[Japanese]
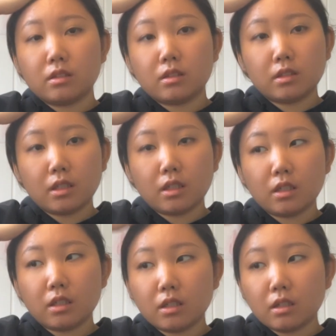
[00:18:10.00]

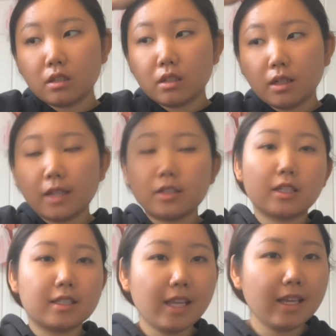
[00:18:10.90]
しあ
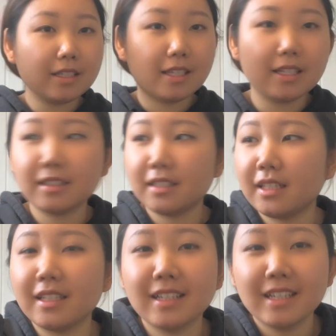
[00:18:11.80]
次整理整理整
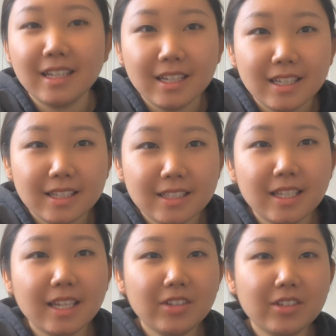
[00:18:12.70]
理で
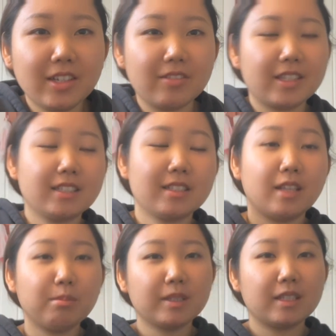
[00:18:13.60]
生理用品私
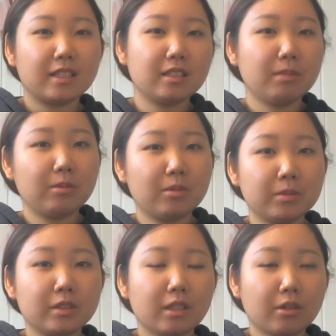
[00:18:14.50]
ナプキン1枚も
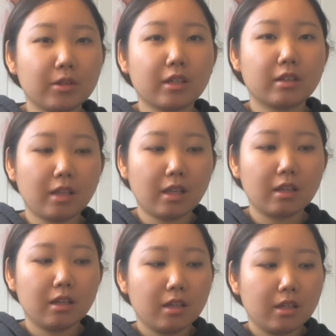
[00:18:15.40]
持ってこなく
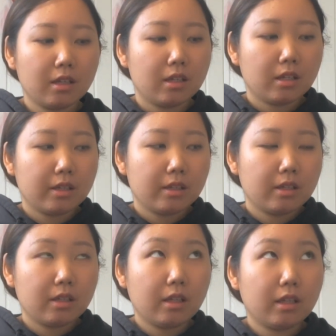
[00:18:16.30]
て
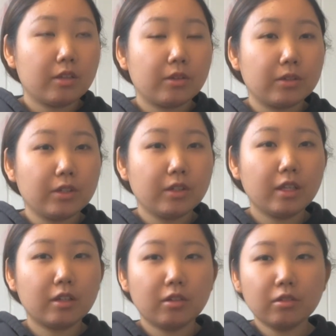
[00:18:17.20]
えっと
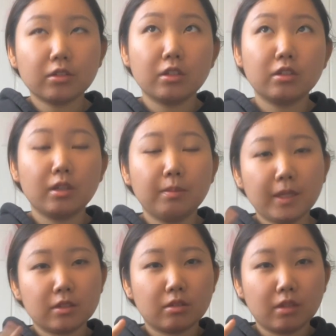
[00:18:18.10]
ユニクロの吸水
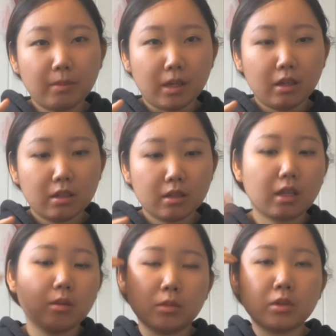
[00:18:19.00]
パンツを2枚だ
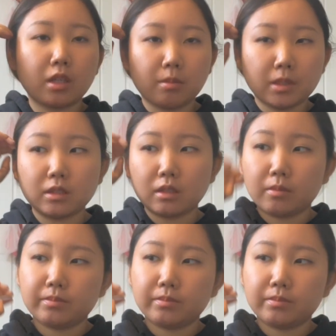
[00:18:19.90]
け持ってきました